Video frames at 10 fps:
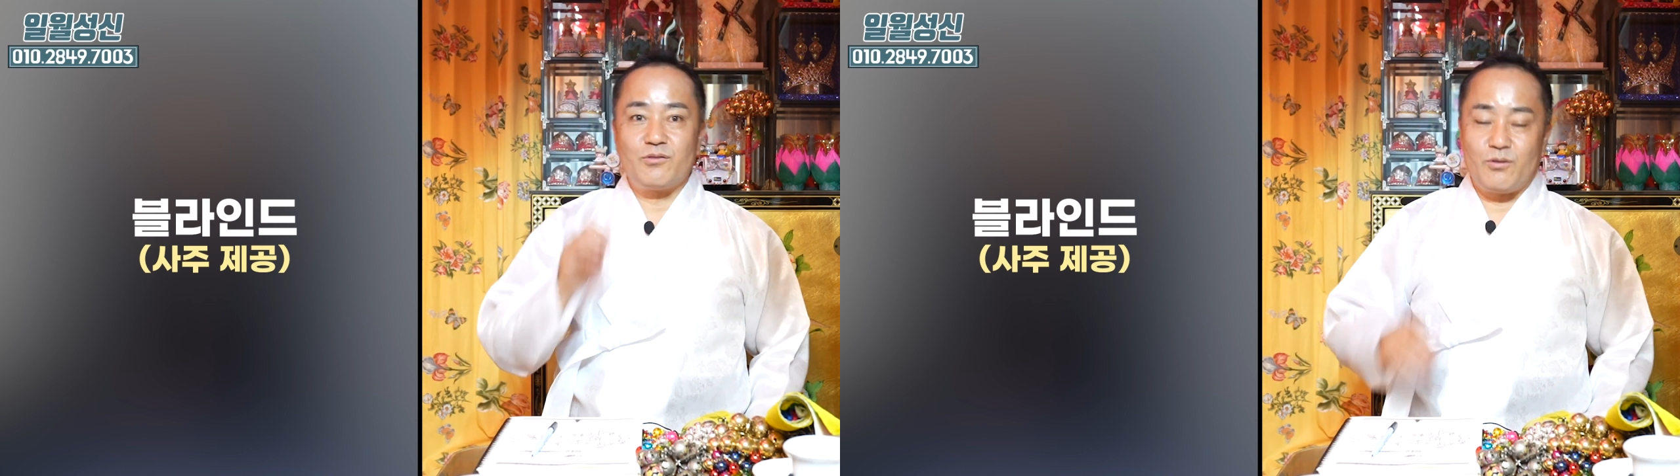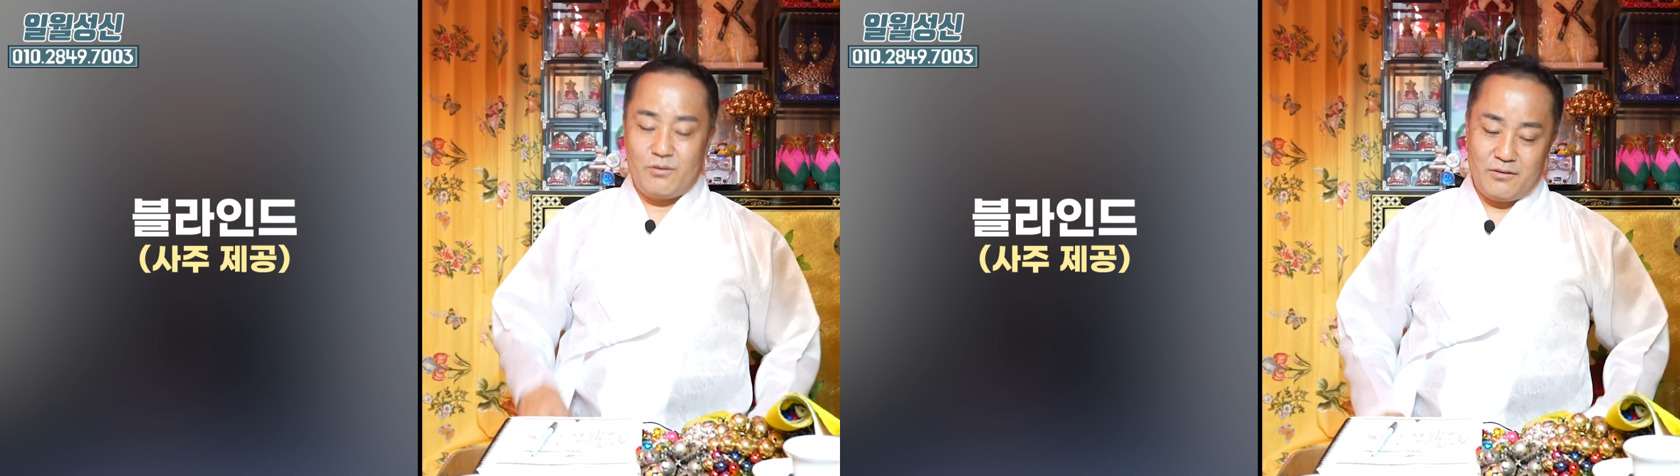
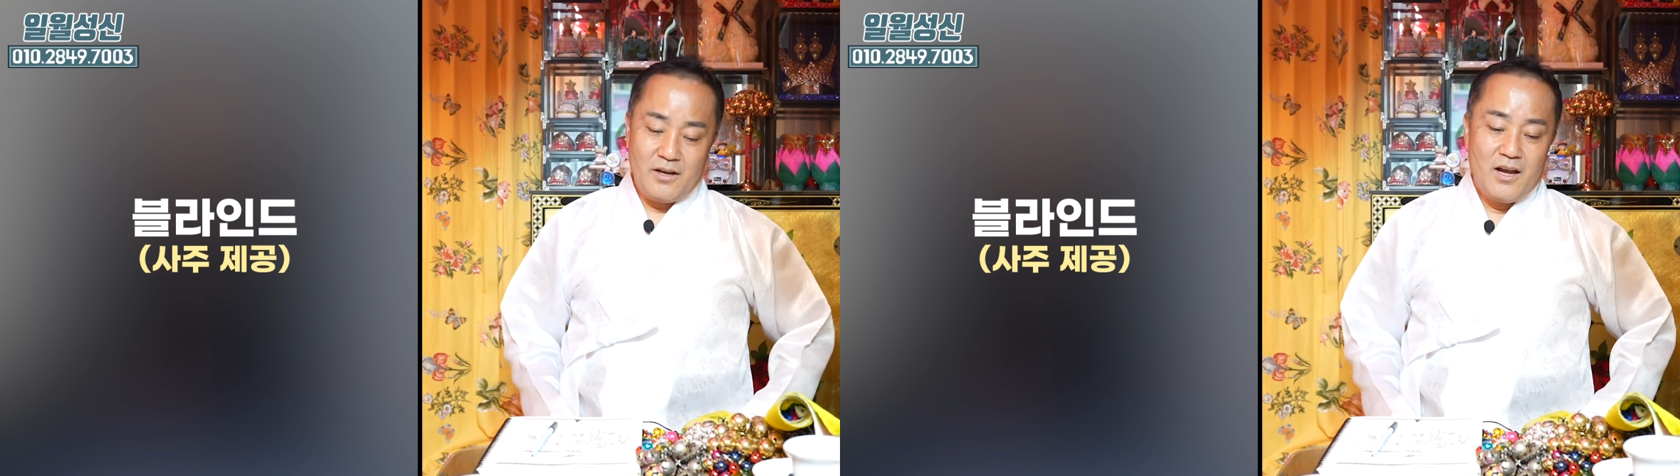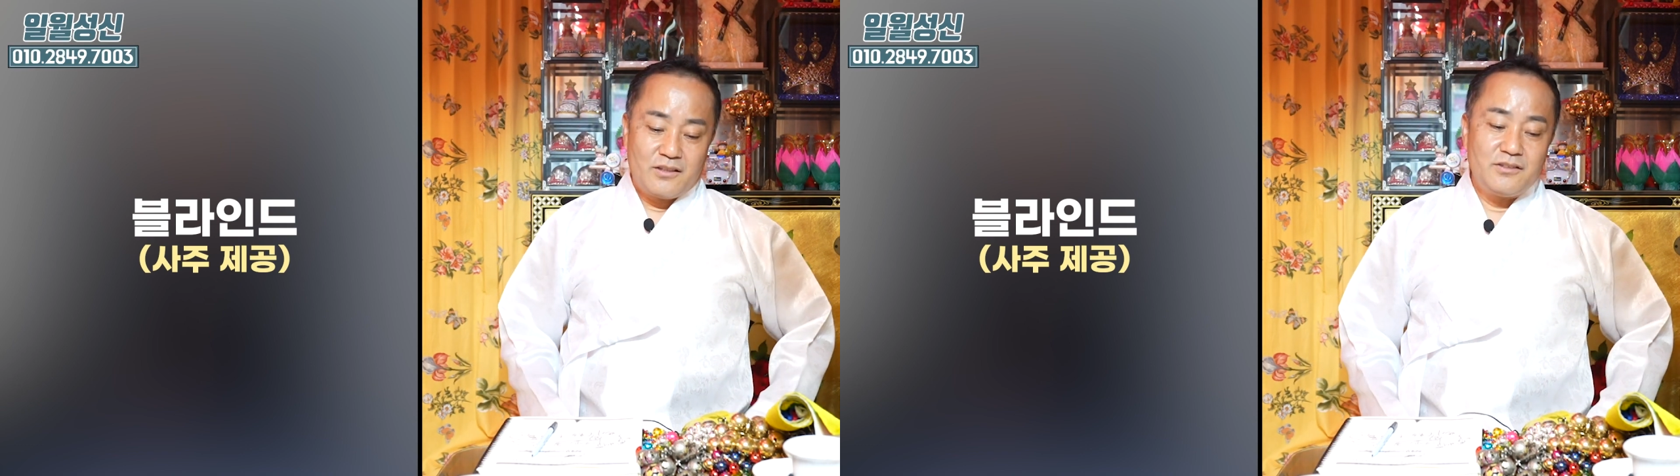또
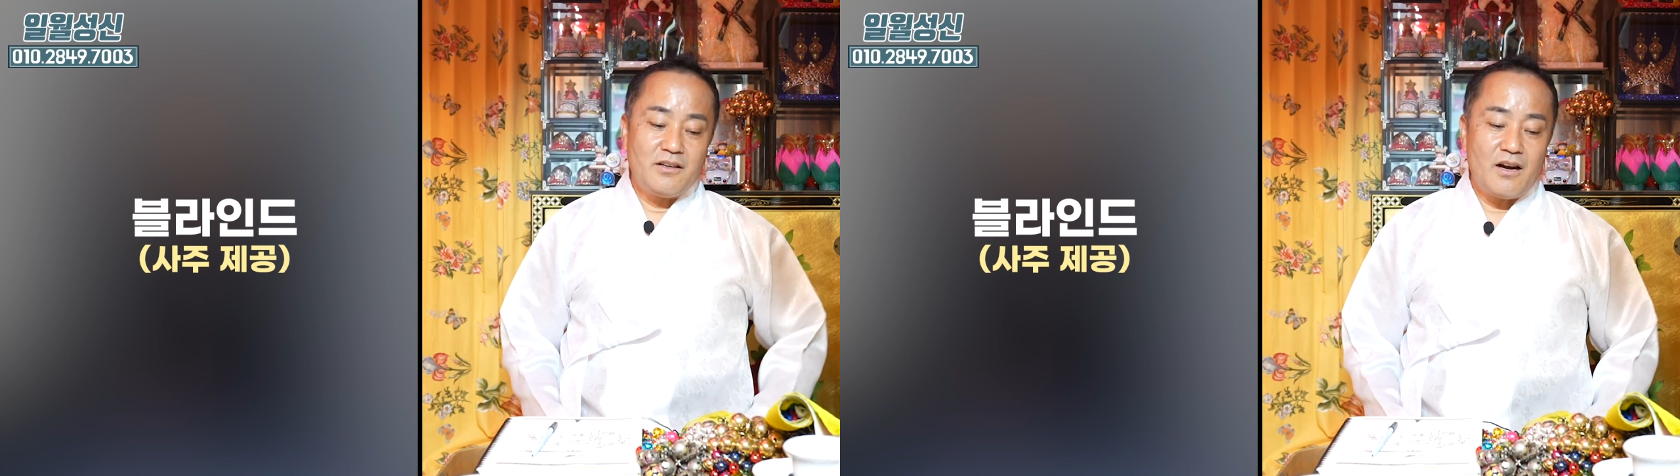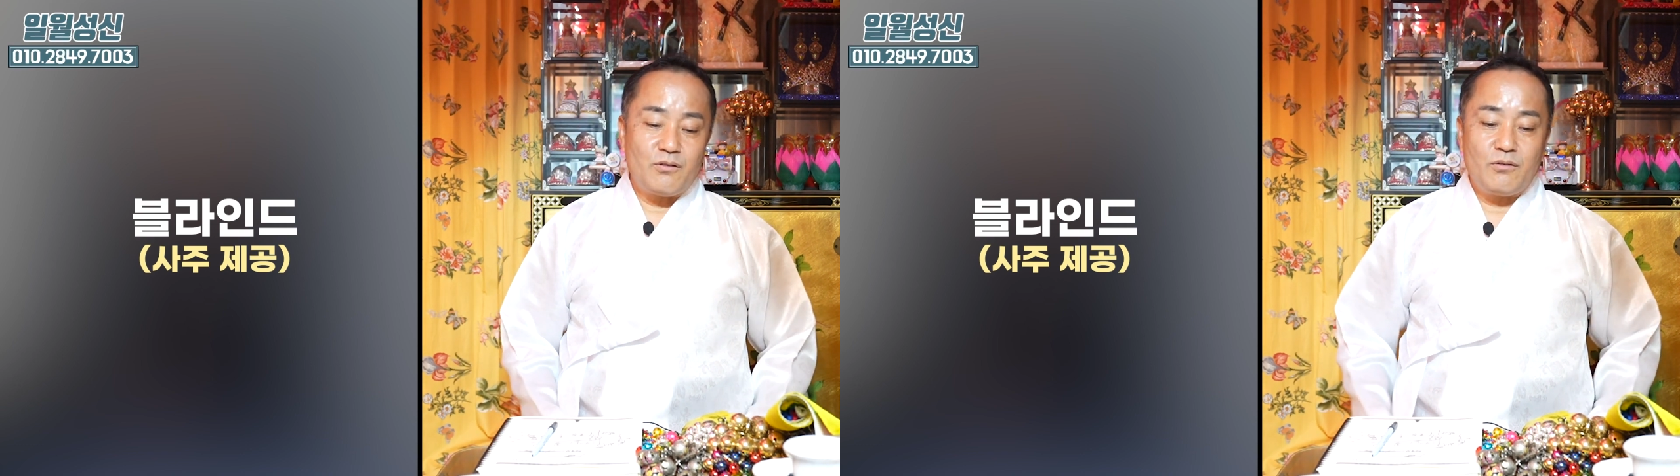그거
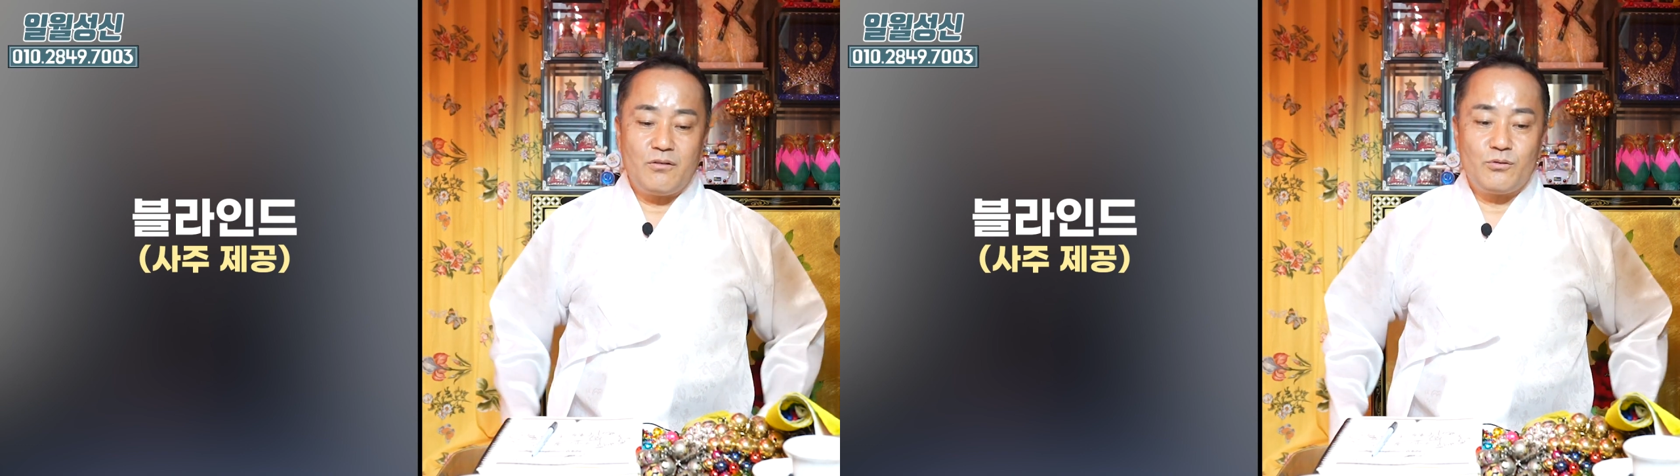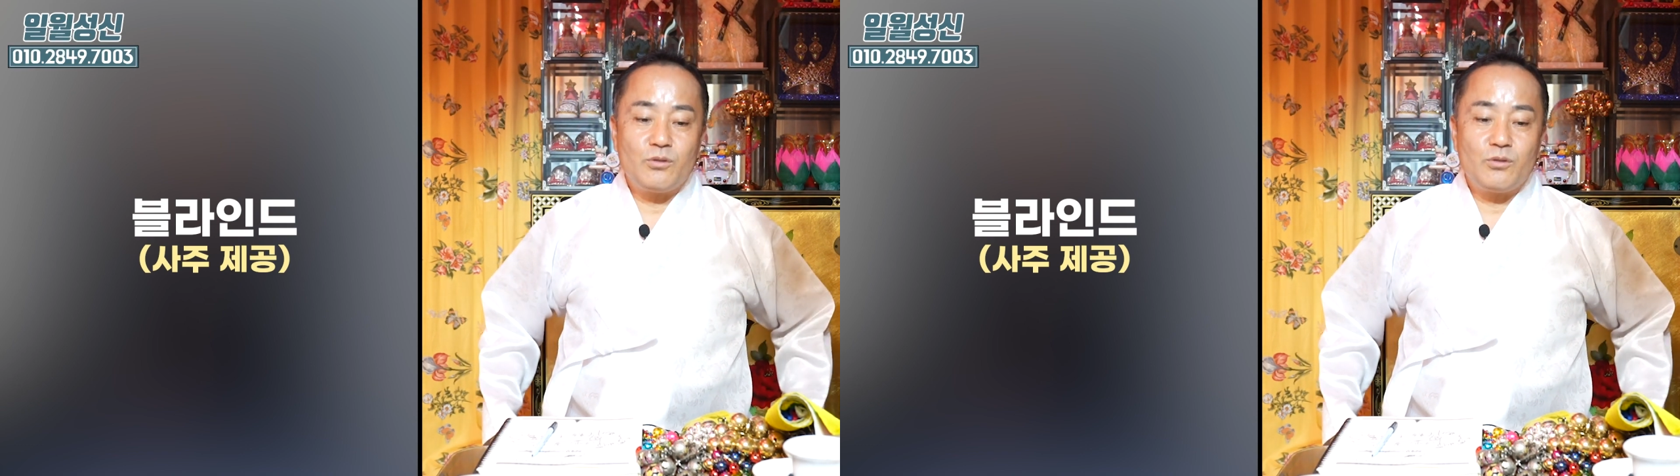갖고